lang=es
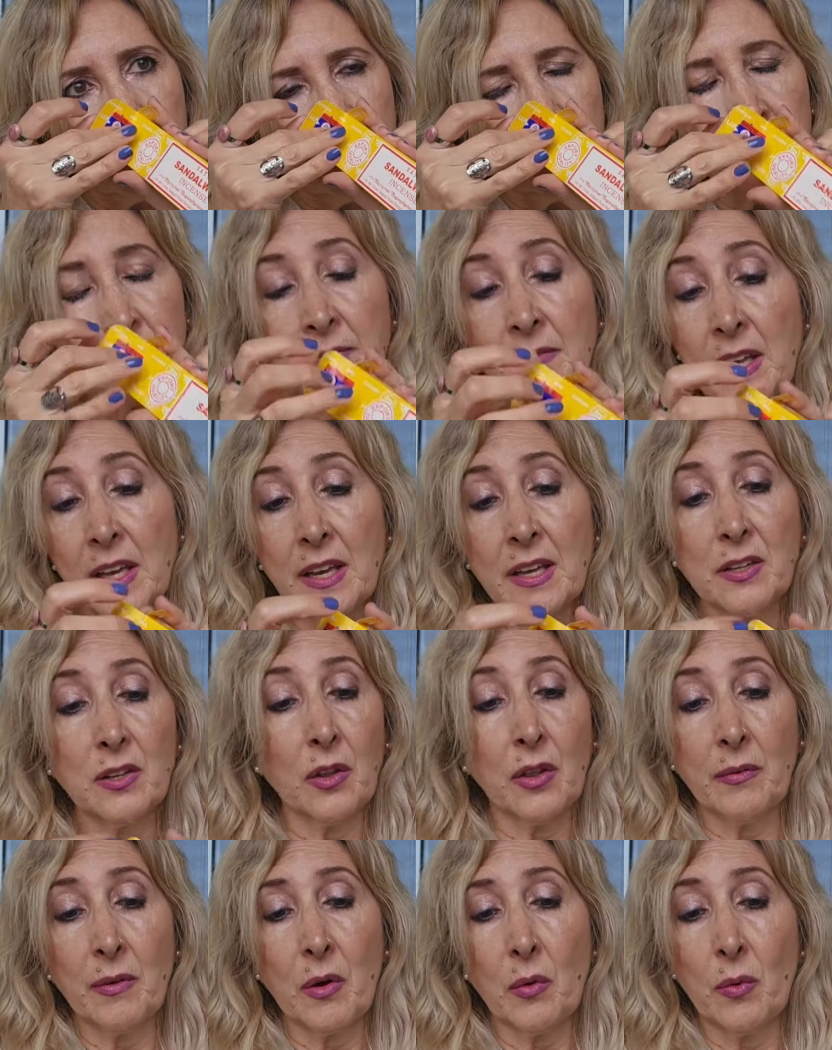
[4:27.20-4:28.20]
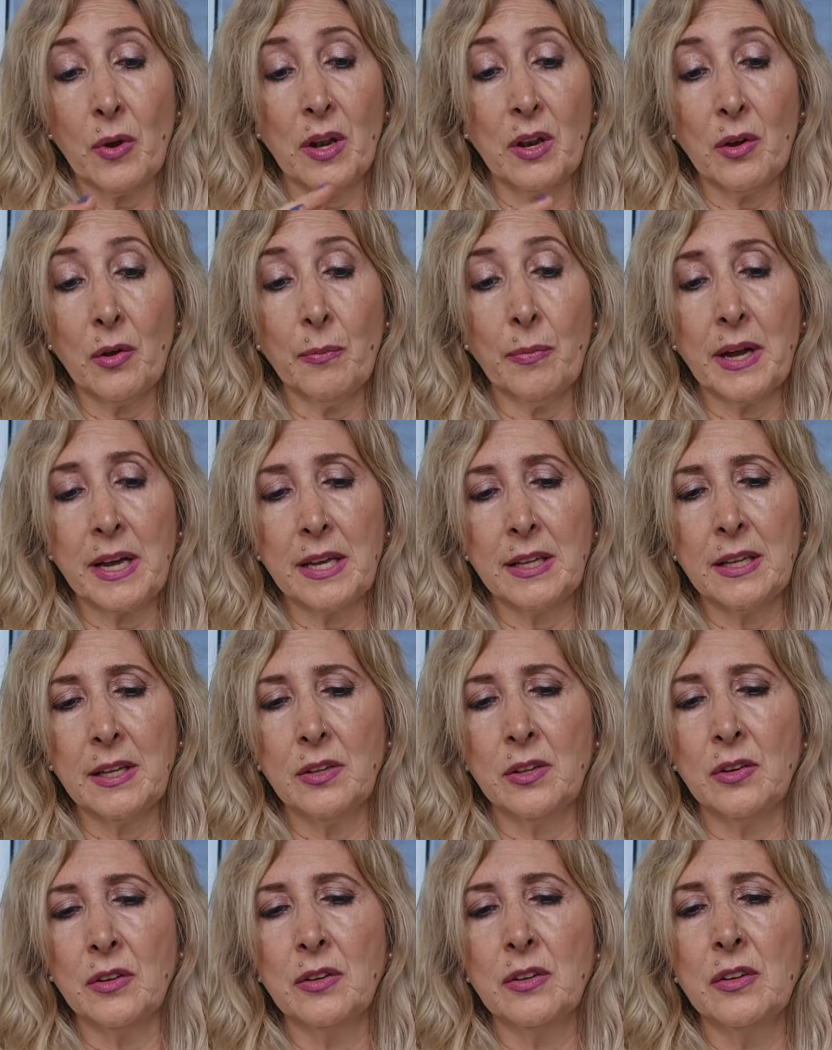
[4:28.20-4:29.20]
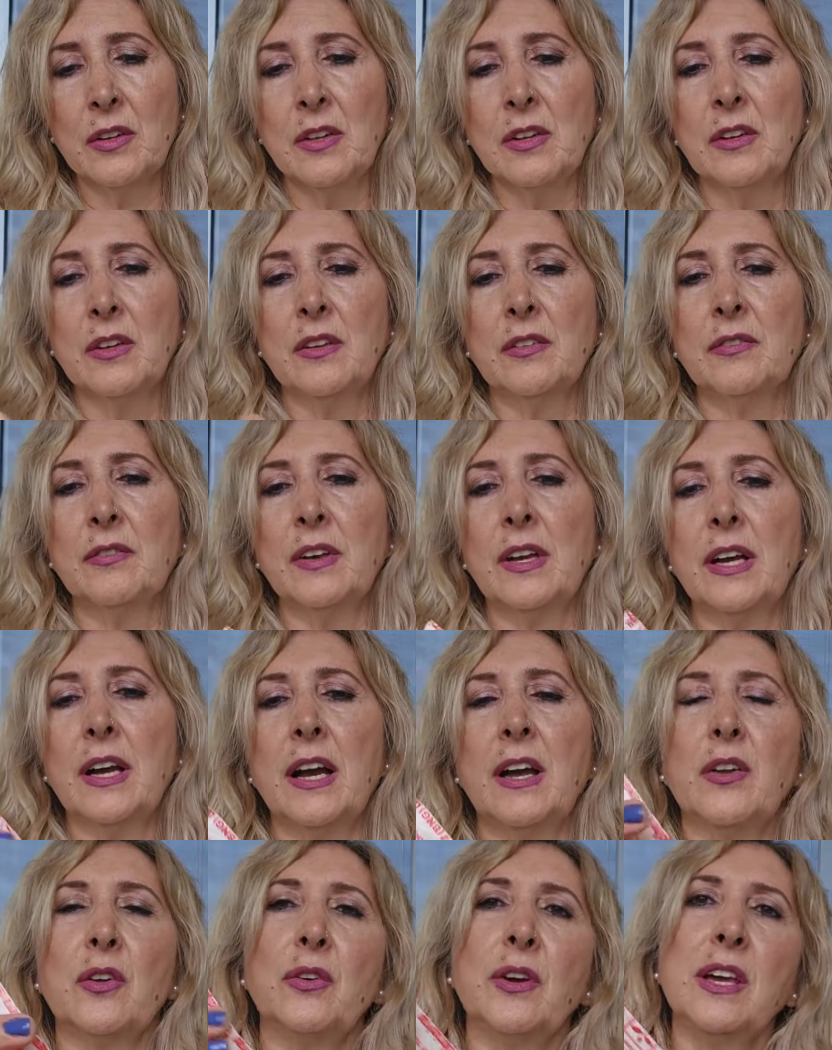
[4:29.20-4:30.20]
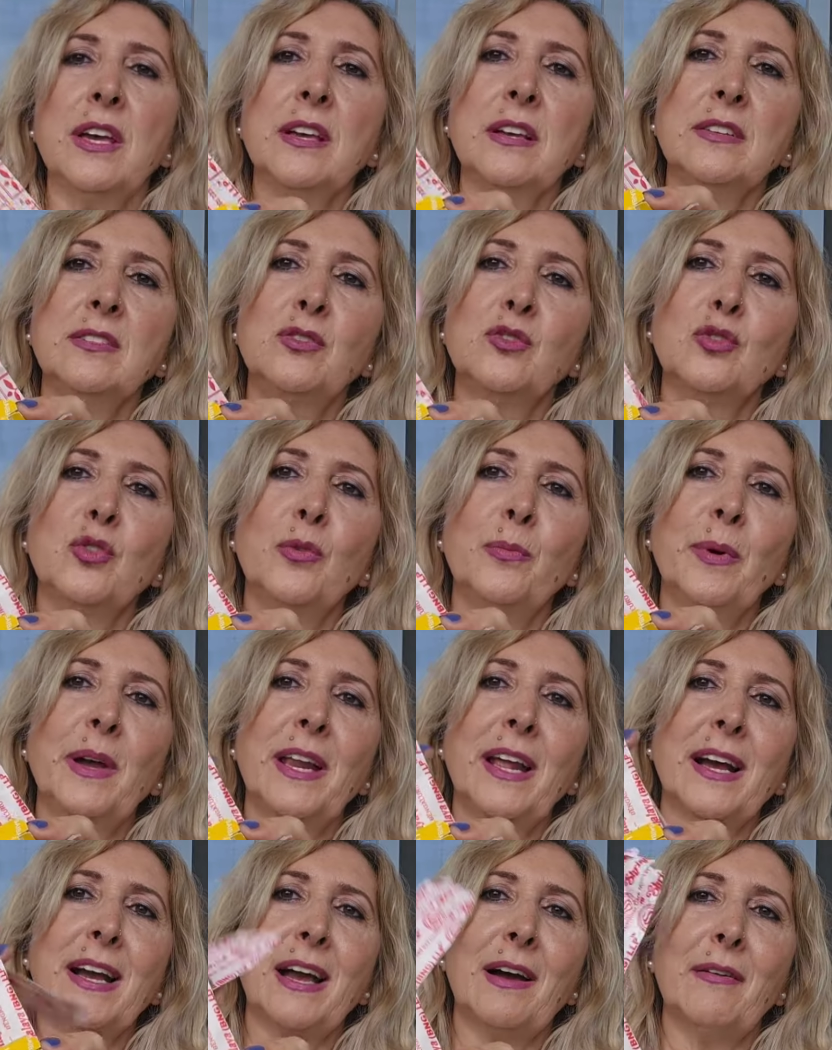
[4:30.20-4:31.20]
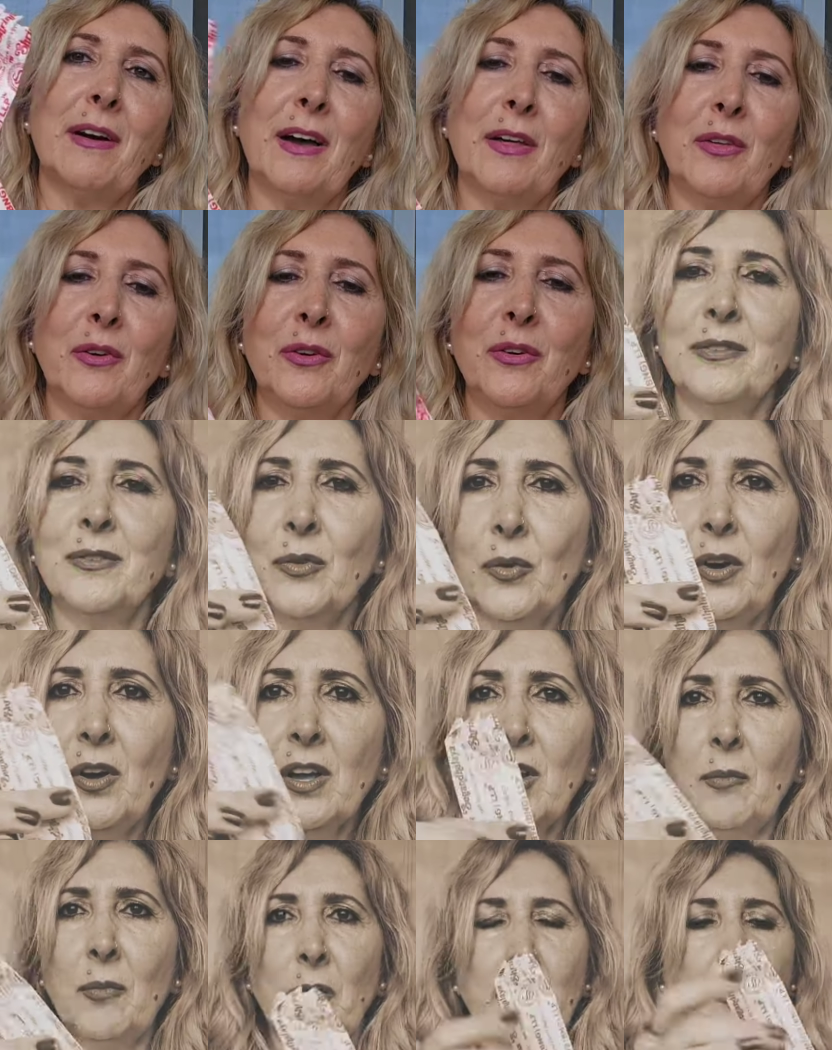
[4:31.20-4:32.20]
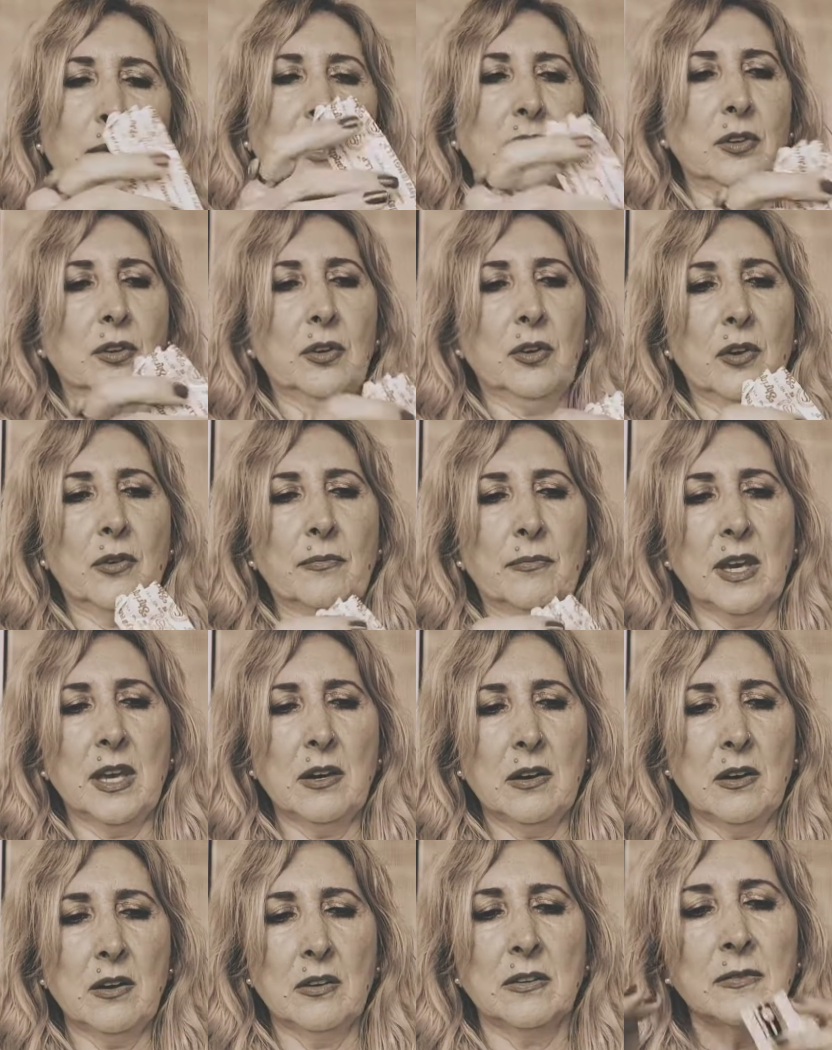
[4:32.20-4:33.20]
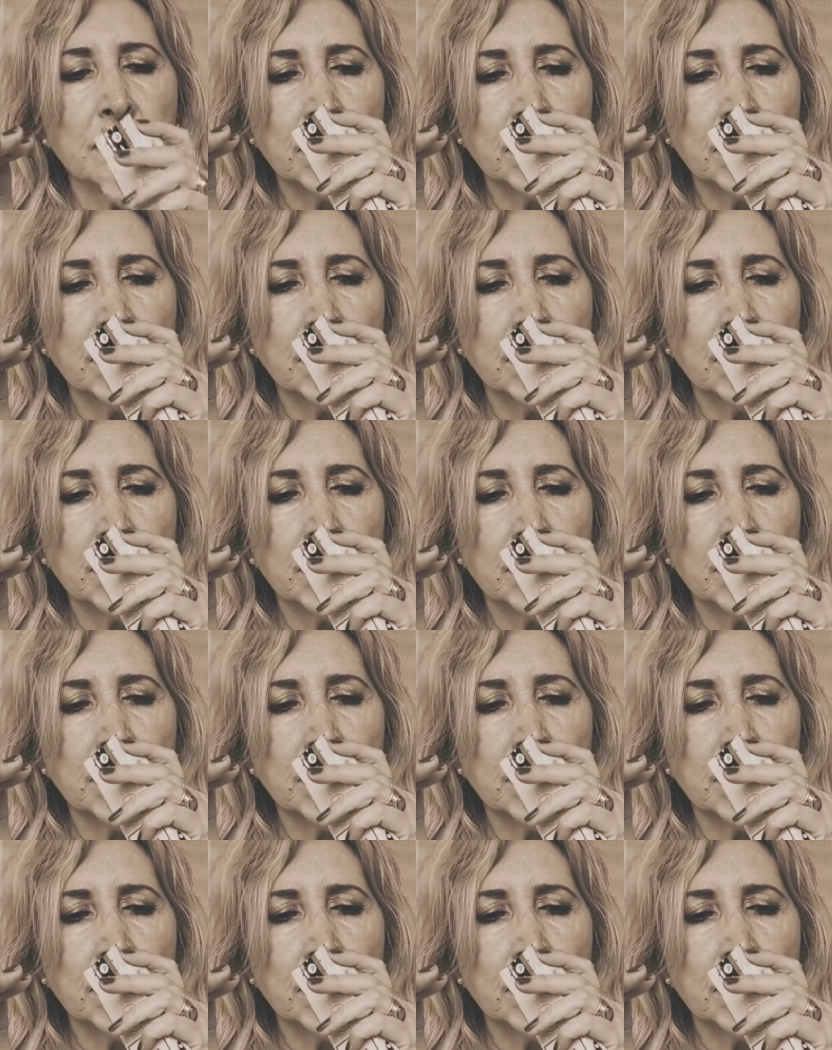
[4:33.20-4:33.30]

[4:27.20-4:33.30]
Mm, es que todavía huelen los paquetitos. Fijaros, ¿eh? Súper acabado. Uy, ¿cómo lo voy a poner? ¡Oh, Dios mío!